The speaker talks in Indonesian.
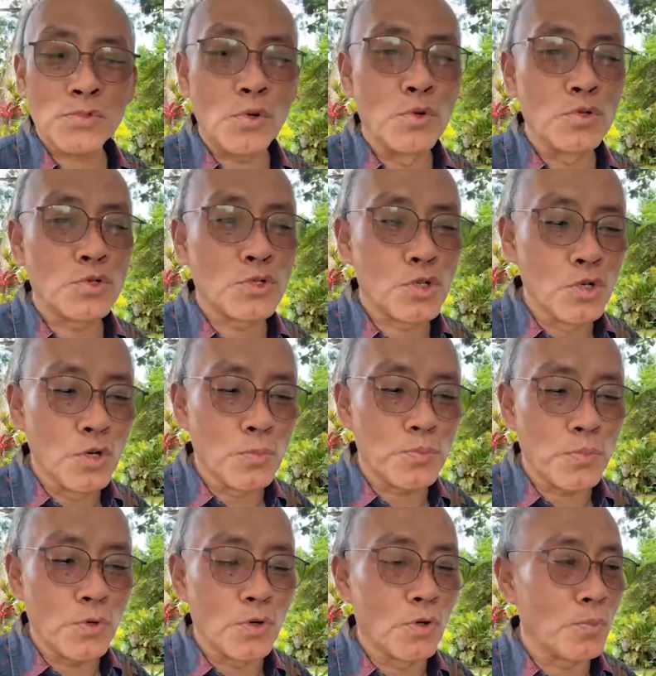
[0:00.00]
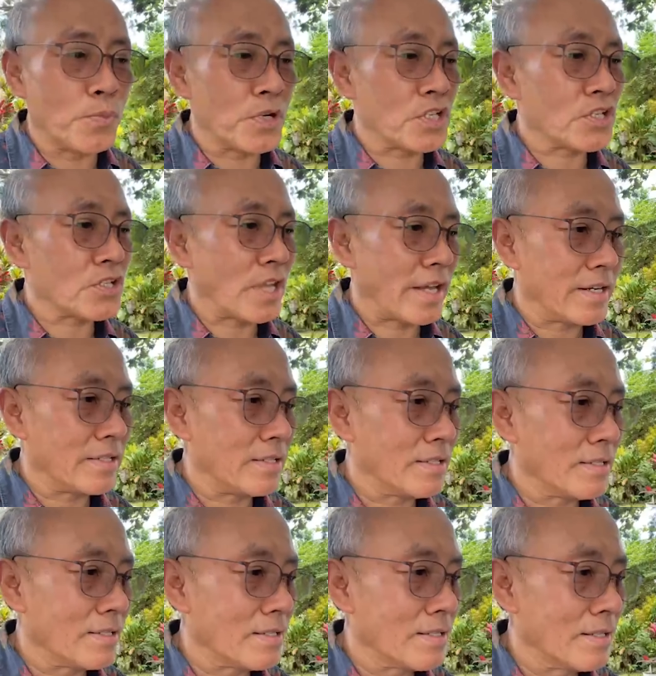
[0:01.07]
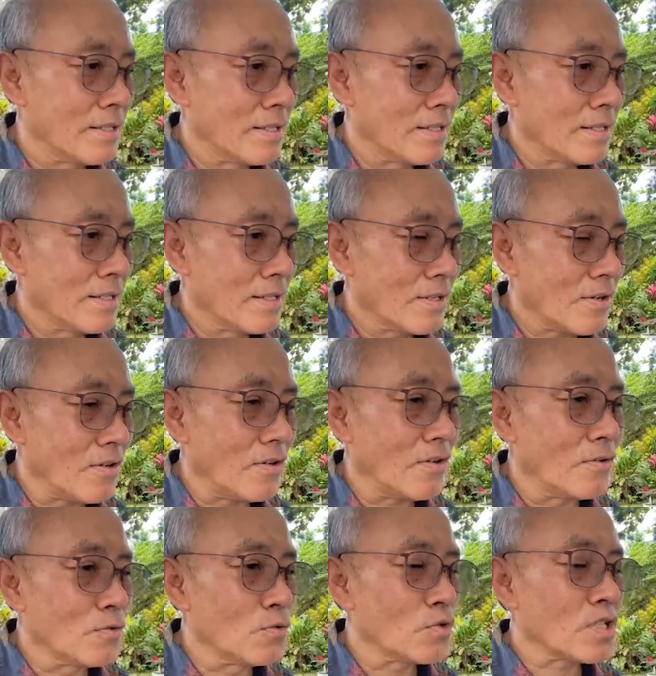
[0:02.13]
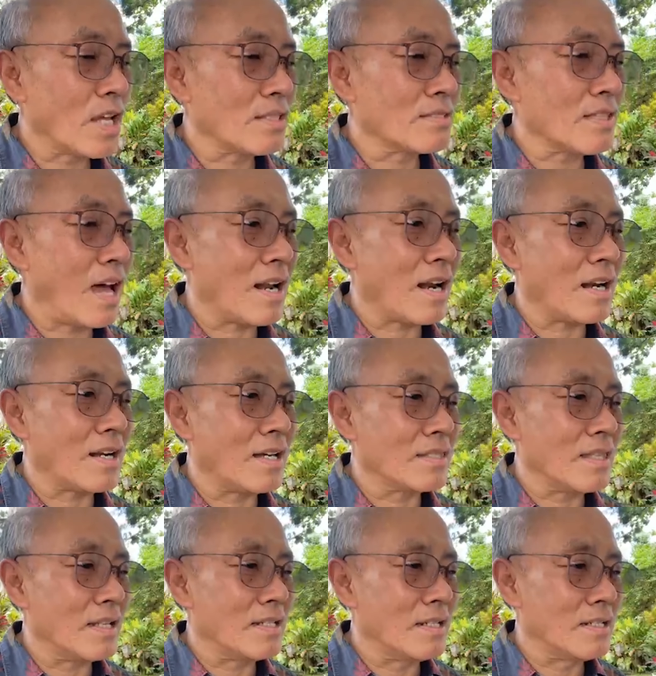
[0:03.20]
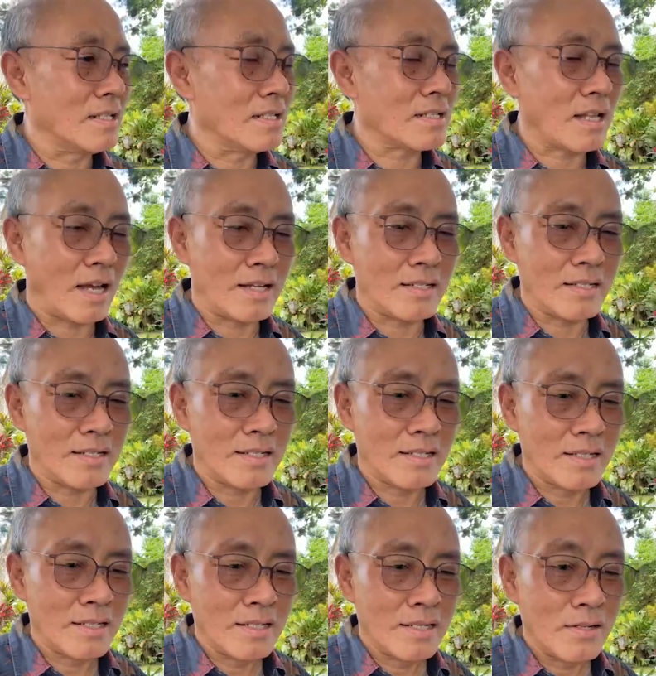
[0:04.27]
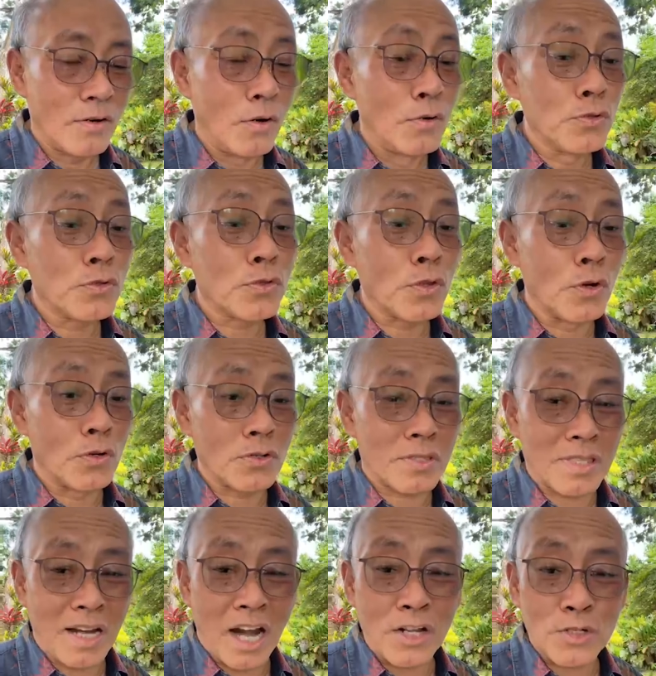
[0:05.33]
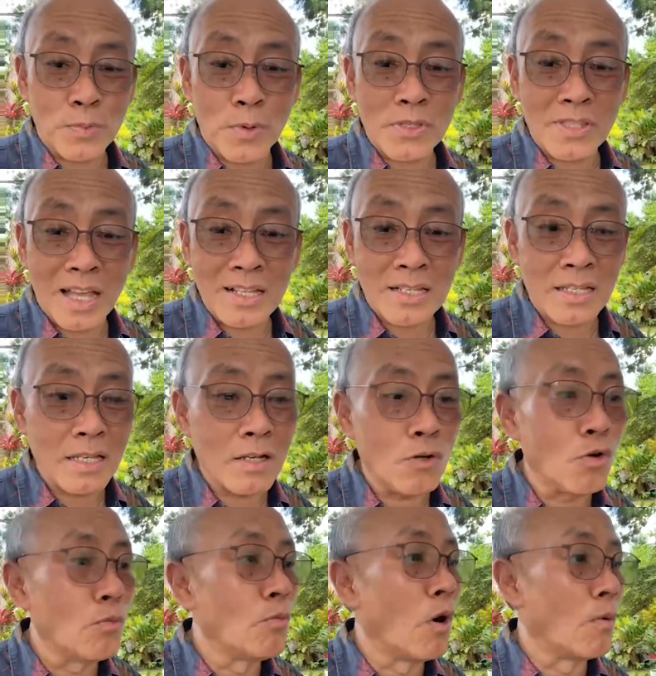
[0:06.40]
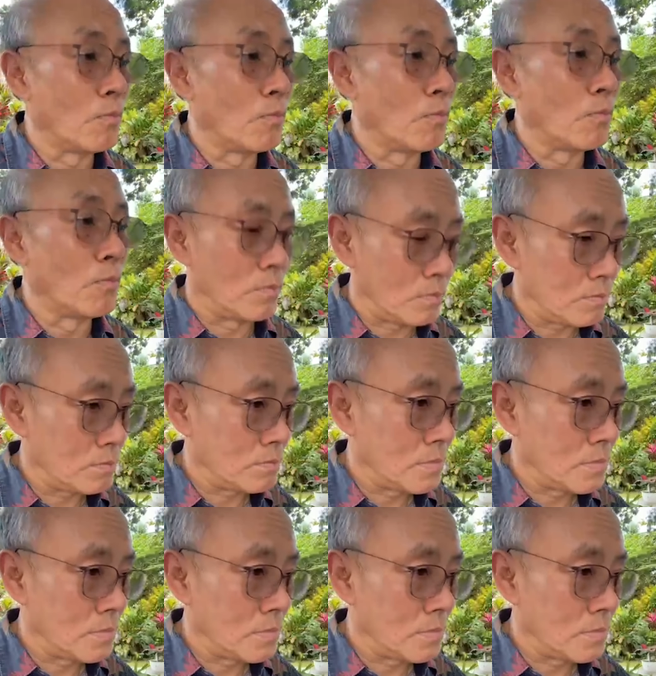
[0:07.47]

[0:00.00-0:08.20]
70 persen kalau Nusantara nanti didesain untuk transportasi umum.